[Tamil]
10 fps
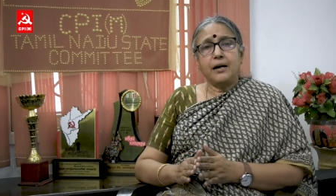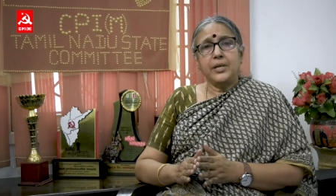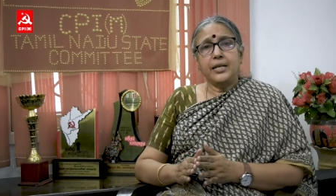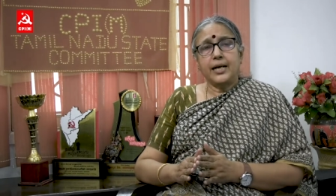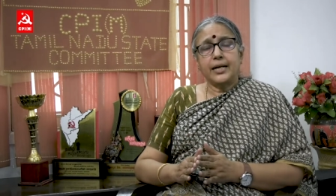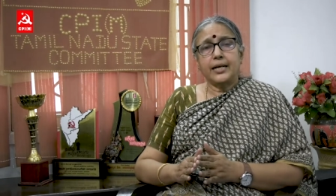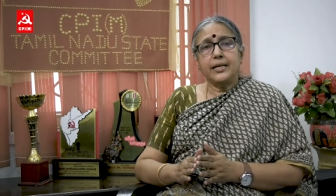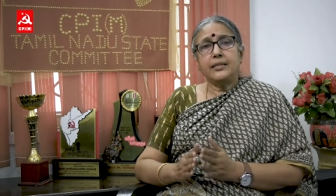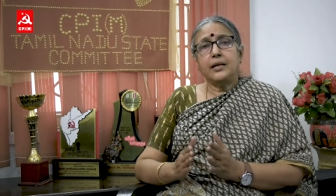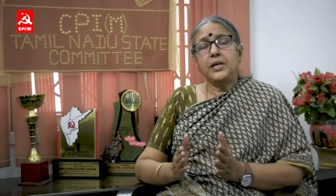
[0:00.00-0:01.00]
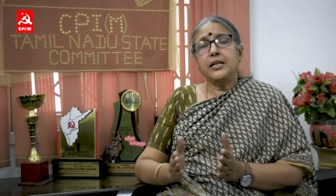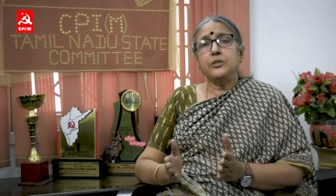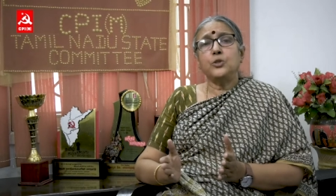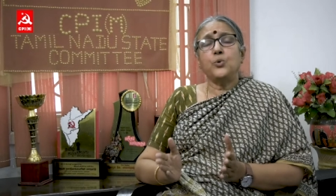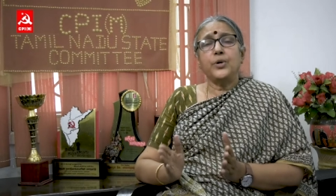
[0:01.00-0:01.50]
அப்படின்னாக்க
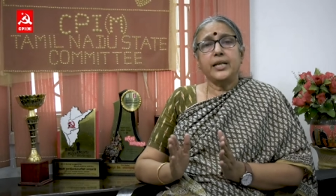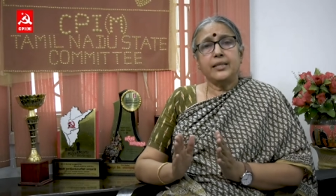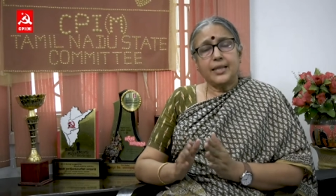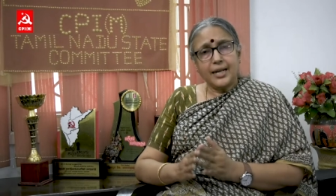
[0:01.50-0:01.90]
தமிழகத்தினுடைய